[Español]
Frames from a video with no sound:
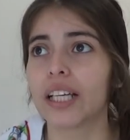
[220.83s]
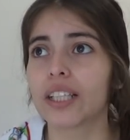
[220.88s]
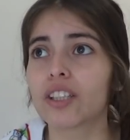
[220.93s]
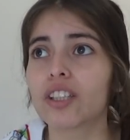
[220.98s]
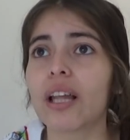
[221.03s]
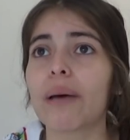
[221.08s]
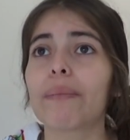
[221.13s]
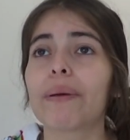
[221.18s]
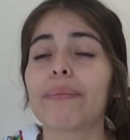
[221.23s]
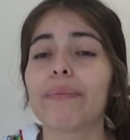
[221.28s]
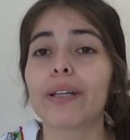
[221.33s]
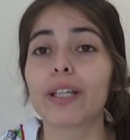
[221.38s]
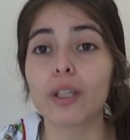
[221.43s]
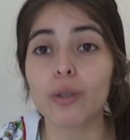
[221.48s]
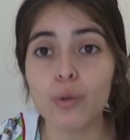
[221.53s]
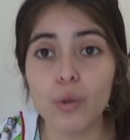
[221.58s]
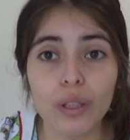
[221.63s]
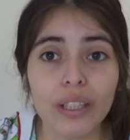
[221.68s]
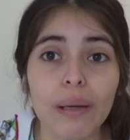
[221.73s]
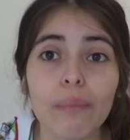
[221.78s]
Esto también me lo
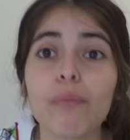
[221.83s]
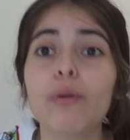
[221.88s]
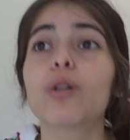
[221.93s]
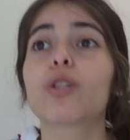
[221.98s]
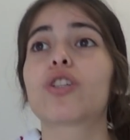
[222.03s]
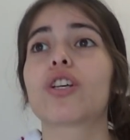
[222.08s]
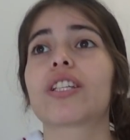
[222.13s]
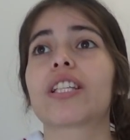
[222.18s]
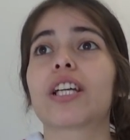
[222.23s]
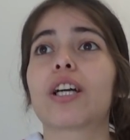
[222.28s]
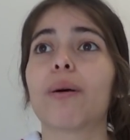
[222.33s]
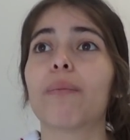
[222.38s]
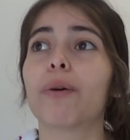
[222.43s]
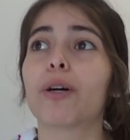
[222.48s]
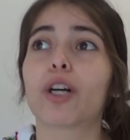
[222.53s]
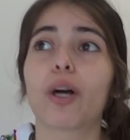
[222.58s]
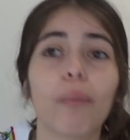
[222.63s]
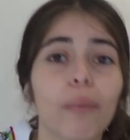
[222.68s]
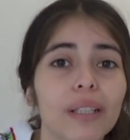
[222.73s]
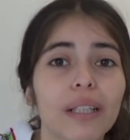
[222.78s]
consulta mucho, así
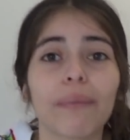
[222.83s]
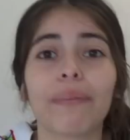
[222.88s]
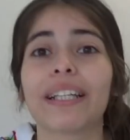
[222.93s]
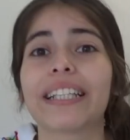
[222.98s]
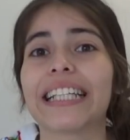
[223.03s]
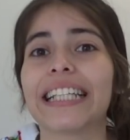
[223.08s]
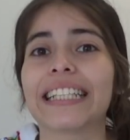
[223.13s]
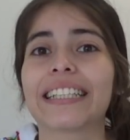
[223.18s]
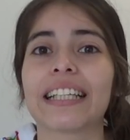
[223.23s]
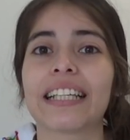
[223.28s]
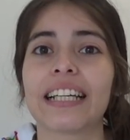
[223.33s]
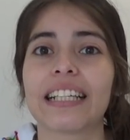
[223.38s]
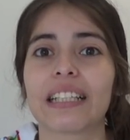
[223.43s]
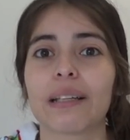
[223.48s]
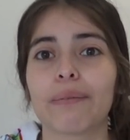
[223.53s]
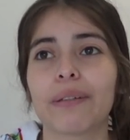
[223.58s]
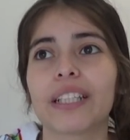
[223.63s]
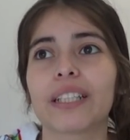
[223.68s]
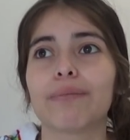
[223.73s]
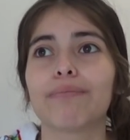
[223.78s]
como cómo te metiste en el
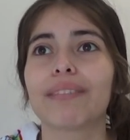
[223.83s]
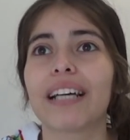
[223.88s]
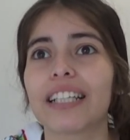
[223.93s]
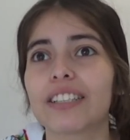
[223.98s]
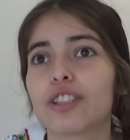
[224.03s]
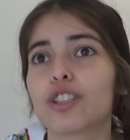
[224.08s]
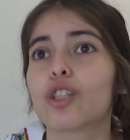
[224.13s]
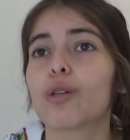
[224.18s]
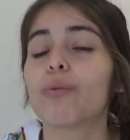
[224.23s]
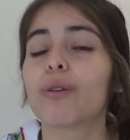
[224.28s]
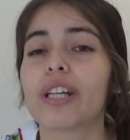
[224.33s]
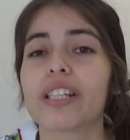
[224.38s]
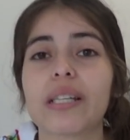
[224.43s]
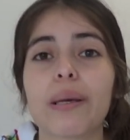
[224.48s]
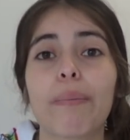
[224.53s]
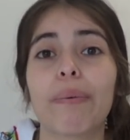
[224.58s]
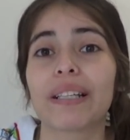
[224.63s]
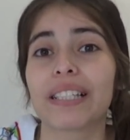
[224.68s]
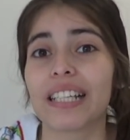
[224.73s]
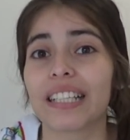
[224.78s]
tema del gimnasio, cómo lo
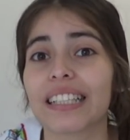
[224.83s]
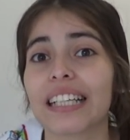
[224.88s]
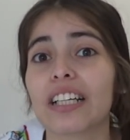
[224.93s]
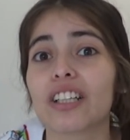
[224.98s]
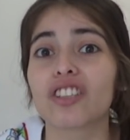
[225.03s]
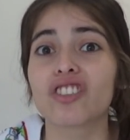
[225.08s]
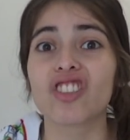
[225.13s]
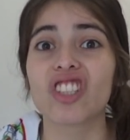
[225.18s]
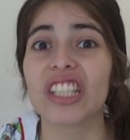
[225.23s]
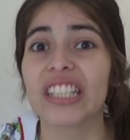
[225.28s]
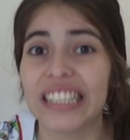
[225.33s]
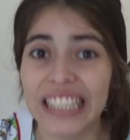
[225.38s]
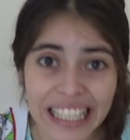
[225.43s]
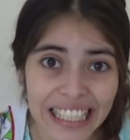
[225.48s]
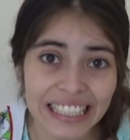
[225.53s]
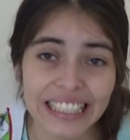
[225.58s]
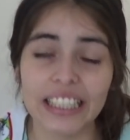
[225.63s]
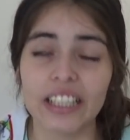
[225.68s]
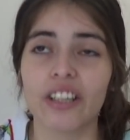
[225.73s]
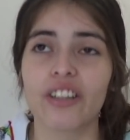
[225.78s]
hiciste para ser tan
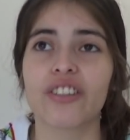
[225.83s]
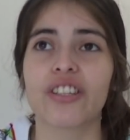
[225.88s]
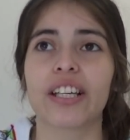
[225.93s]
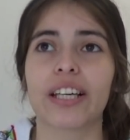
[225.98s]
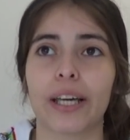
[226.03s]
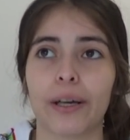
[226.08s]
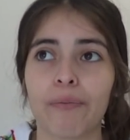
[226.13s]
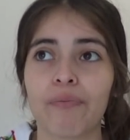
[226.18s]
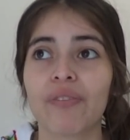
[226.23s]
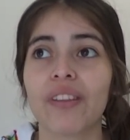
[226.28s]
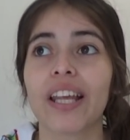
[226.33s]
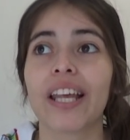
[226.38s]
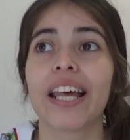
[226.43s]
consistente y no sé qué.